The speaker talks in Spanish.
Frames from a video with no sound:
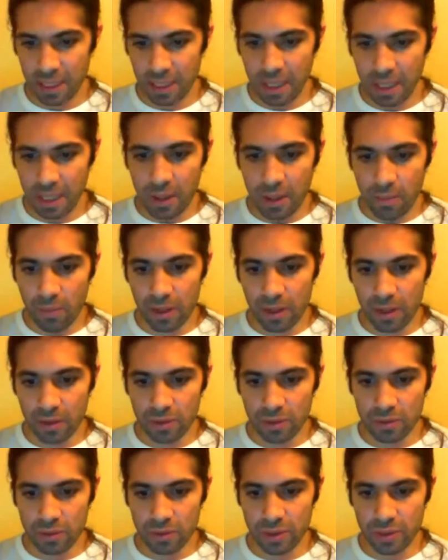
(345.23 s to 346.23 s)
Bueno,
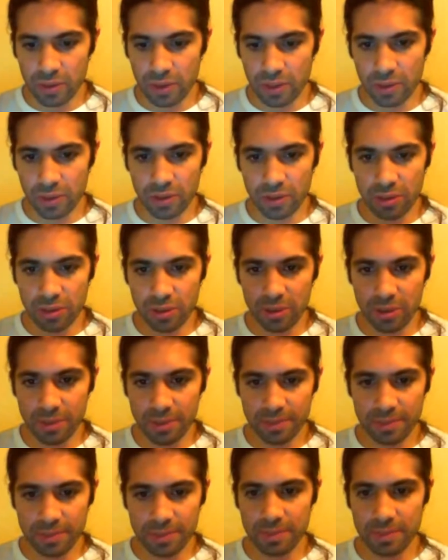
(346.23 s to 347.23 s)
nuestro,
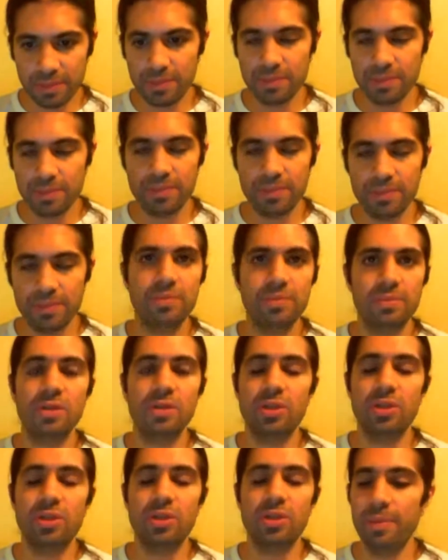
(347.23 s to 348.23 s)
nuestro
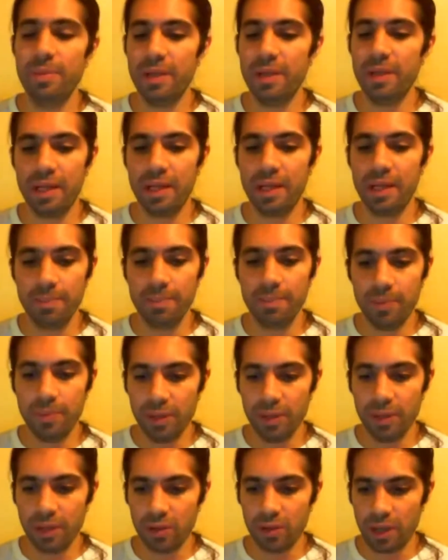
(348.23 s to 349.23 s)
primer ejemplo es con
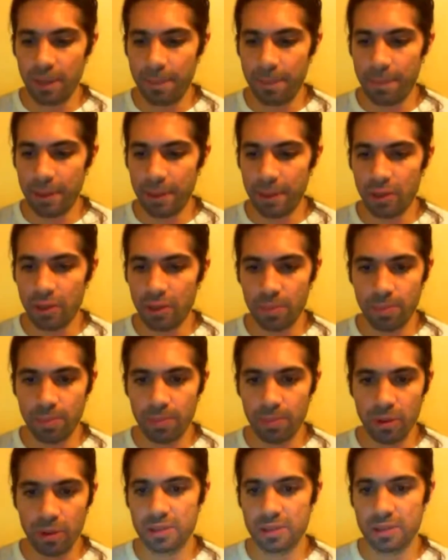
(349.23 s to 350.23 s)
respecto a
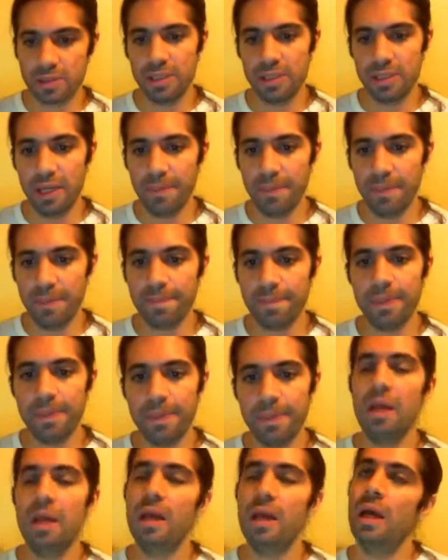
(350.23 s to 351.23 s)
Dropbox, ¿sí?
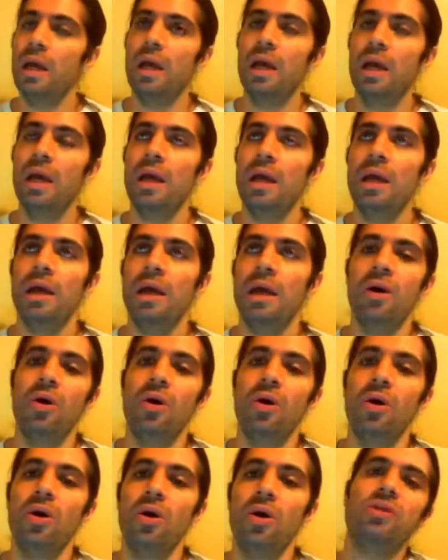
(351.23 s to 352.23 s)
O
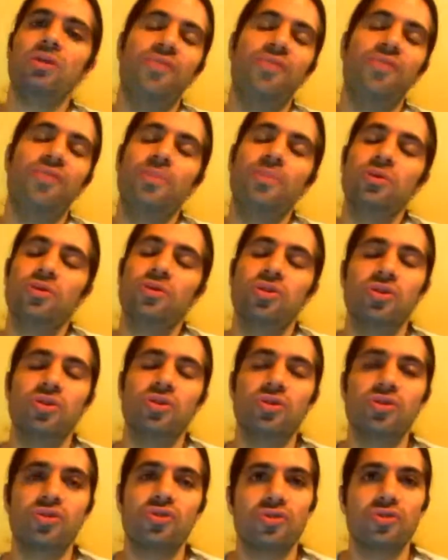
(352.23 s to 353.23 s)
estos
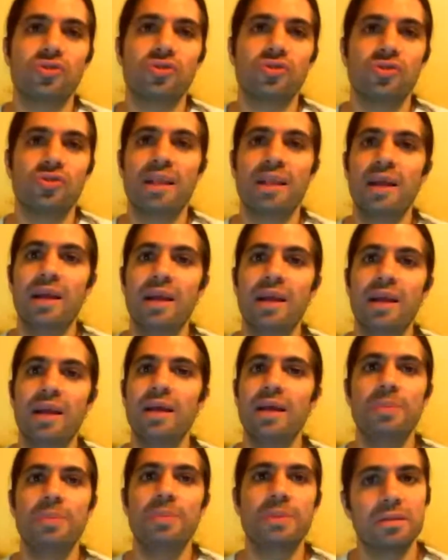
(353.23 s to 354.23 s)
famosos eh,
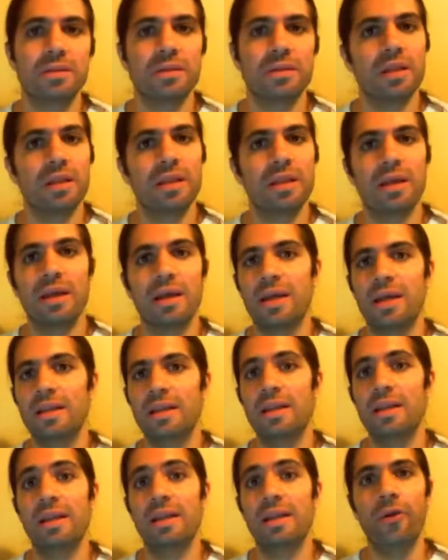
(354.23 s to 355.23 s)
drives que están en
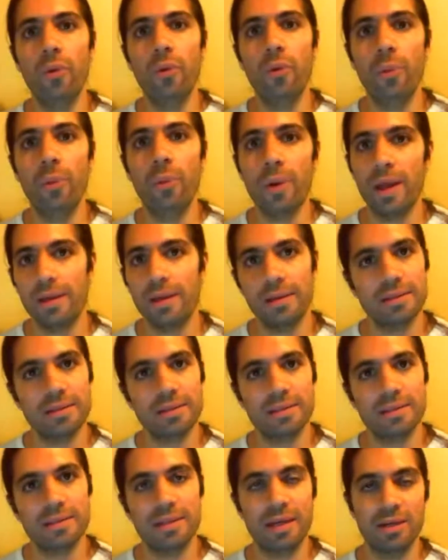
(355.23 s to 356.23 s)
la nube, así
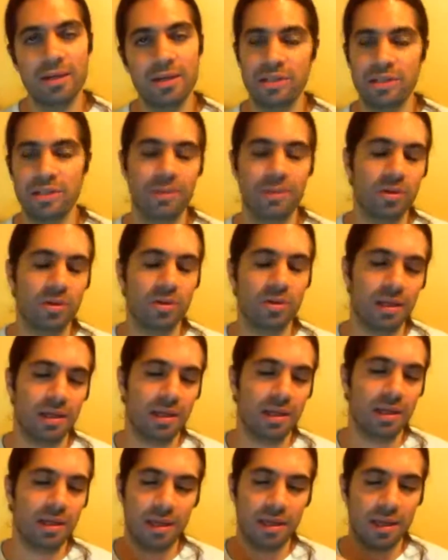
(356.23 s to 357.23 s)
que no sabemos qué,
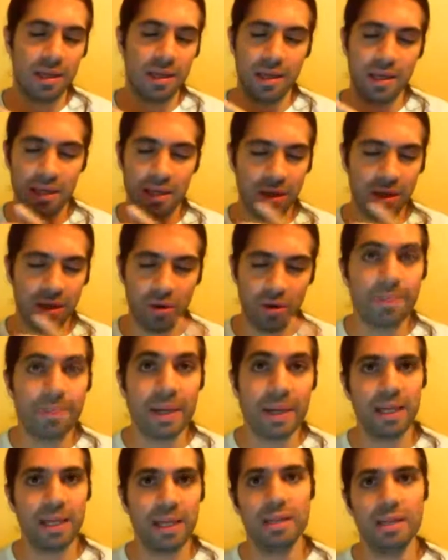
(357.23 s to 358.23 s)
es lo que pasa ahí
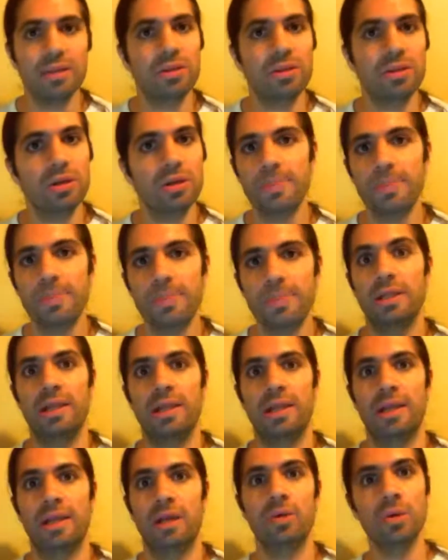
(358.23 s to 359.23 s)
adentro, pero están en la
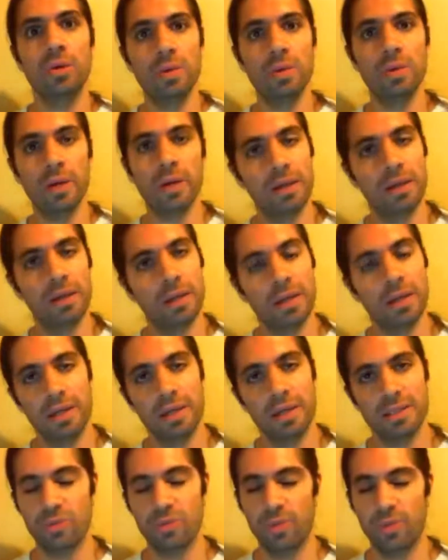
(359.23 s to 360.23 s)
nube y
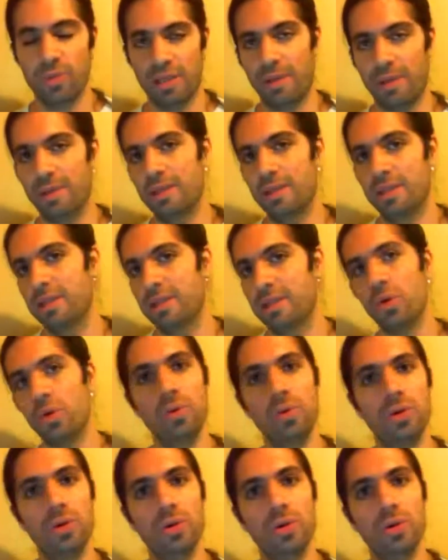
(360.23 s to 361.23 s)
supuestamente
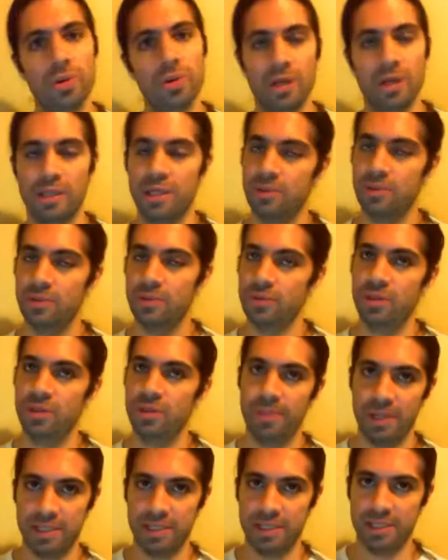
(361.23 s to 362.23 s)
seguro porque tenemos una
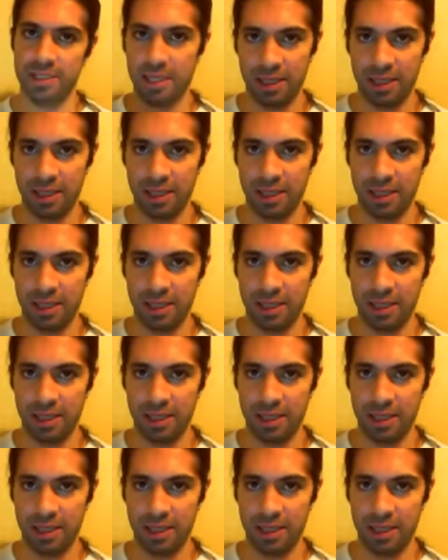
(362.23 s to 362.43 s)
empresa grande